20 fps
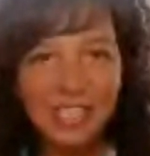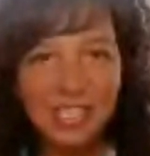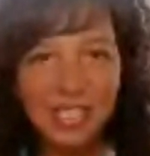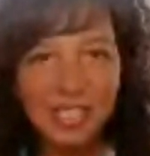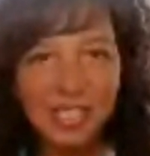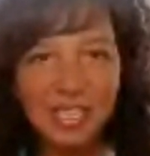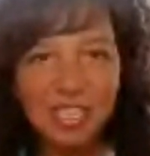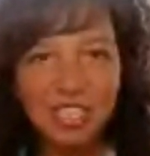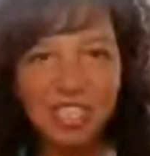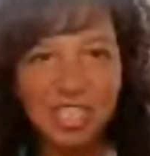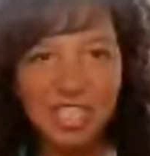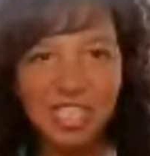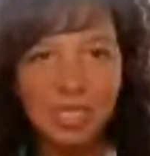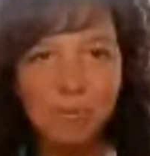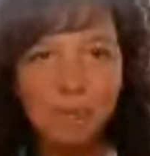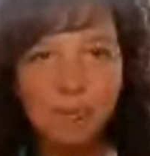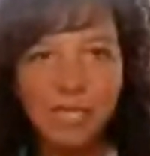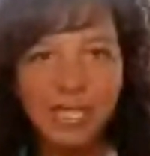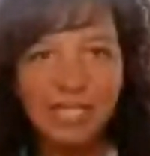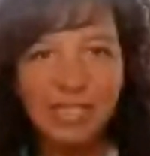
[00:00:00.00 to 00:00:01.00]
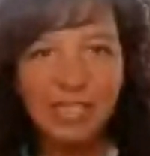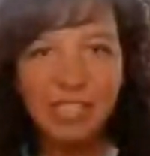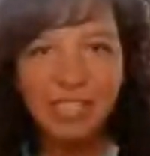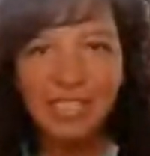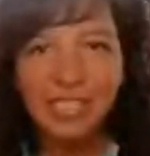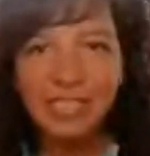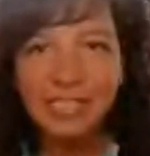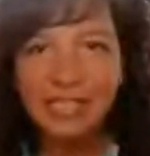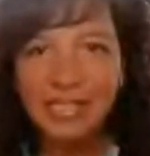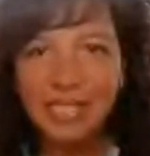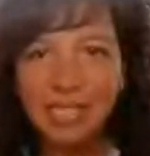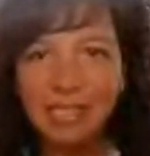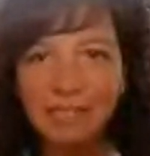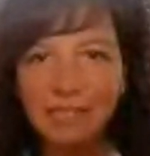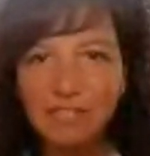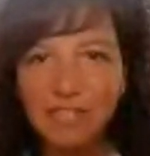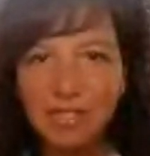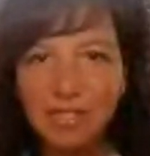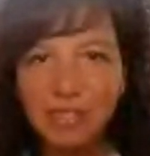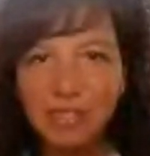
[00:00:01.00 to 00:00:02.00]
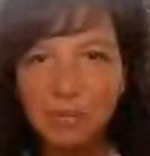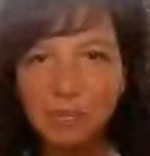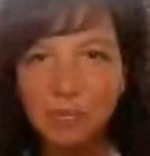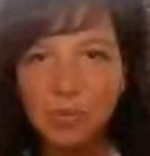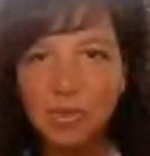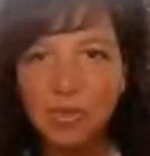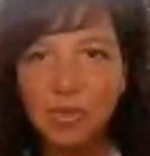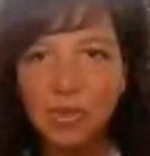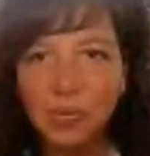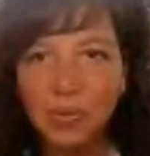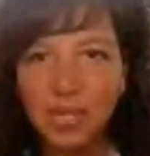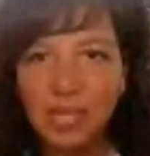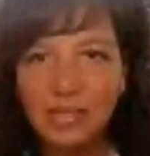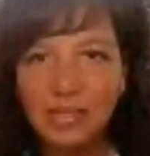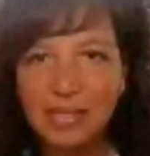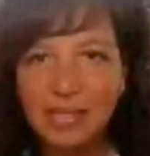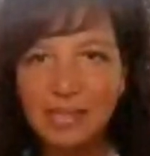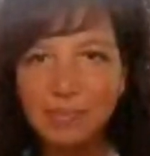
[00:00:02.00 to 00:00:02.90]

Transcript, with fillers: j'explique Linda en fait pourquoi,